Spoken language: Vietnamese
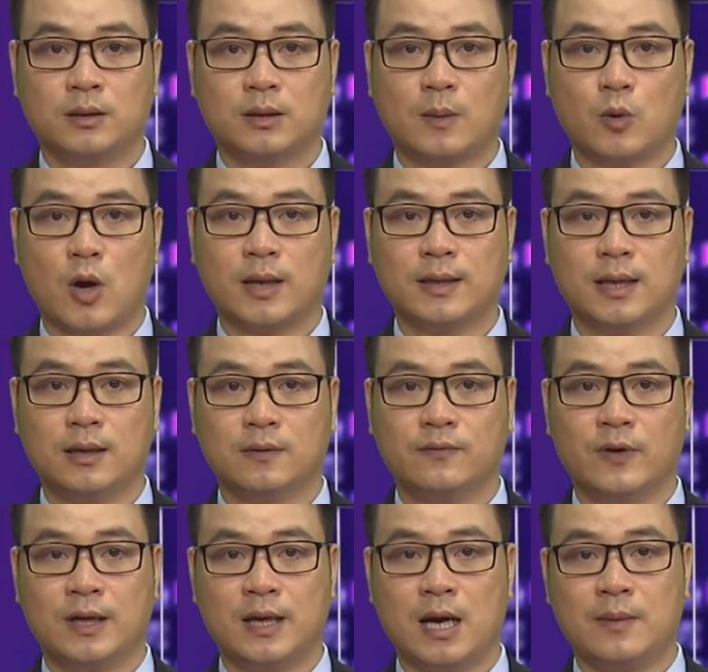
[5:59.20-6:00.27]
Tập đoàn Điện lực
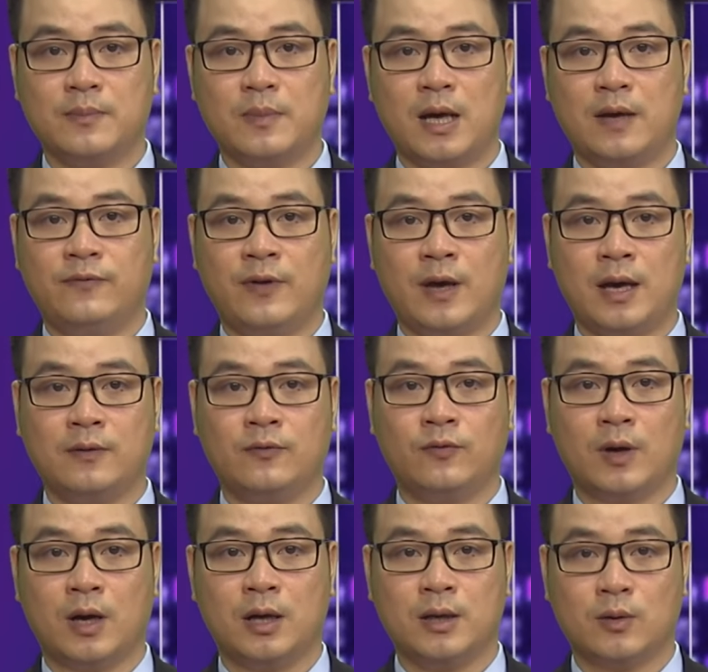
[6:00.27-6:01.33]
Việt Nam EVN
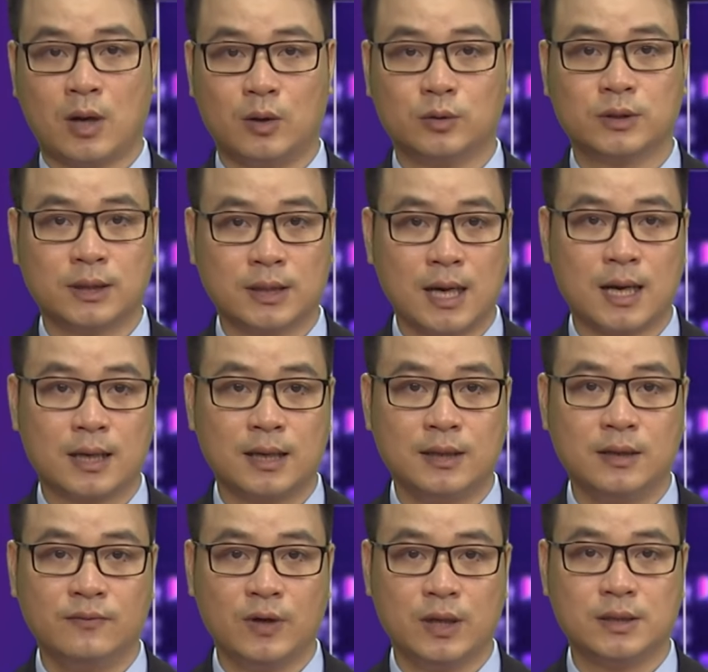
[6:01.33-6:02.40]
vừa yêu cầu tất cả các
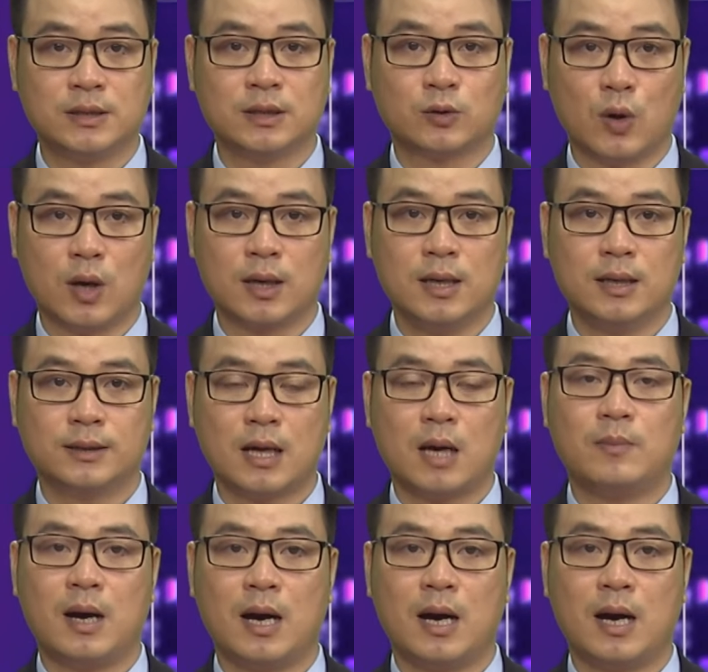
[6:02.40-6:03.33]
đơn vị trực thuộc đảm